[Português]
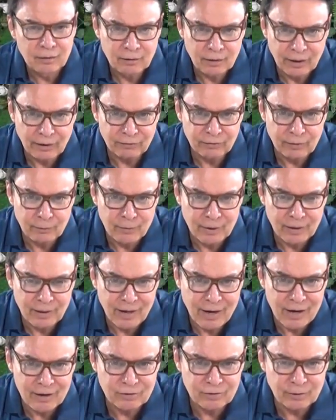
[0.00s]
Quer fazer a
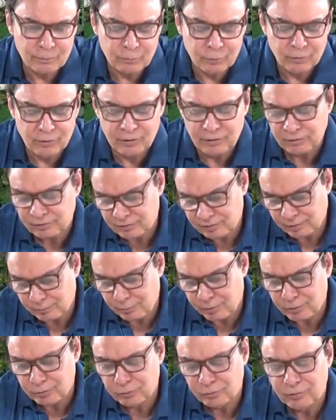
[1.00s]
maquiagem depois?
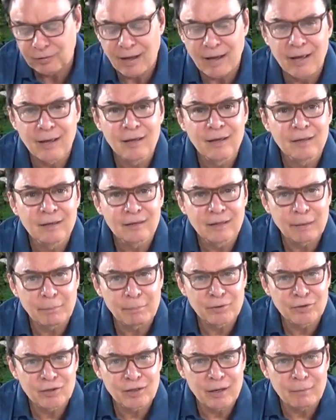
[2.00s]
Pode usar até
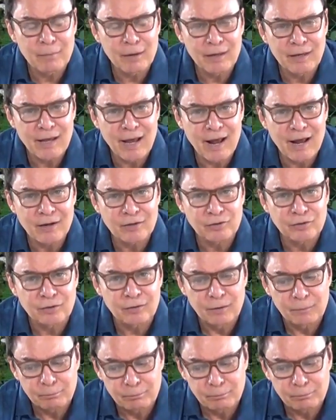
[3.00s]
para tirar a maquiagem.